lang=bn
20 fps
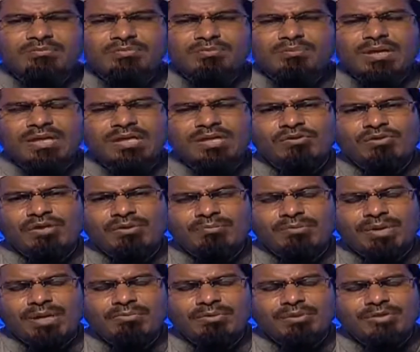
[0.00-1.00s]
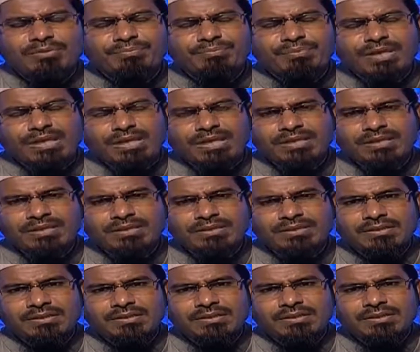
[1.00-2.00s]
মোবাইলে ক্যামেরা বা সবখানেই
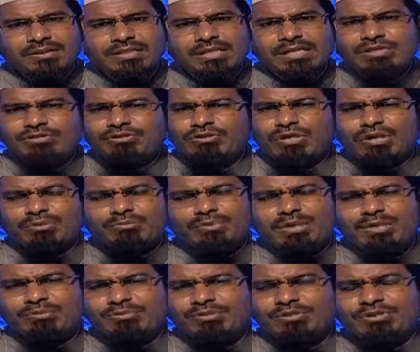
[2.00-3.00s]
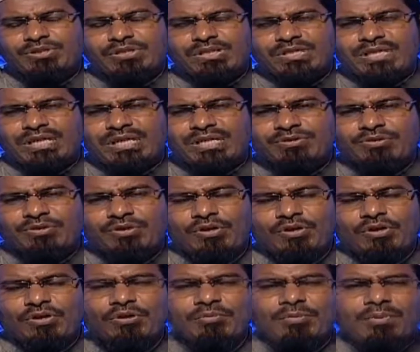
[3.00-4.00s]
এজন্য আমরা এই বিষয়টিকে এত
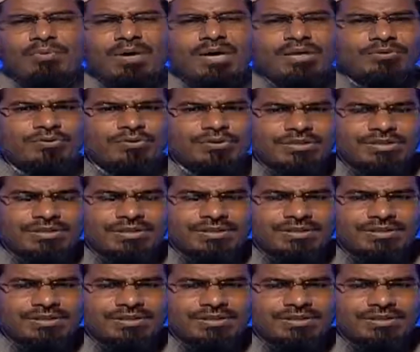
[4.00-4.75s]
অহরহ ব্যবহার করছি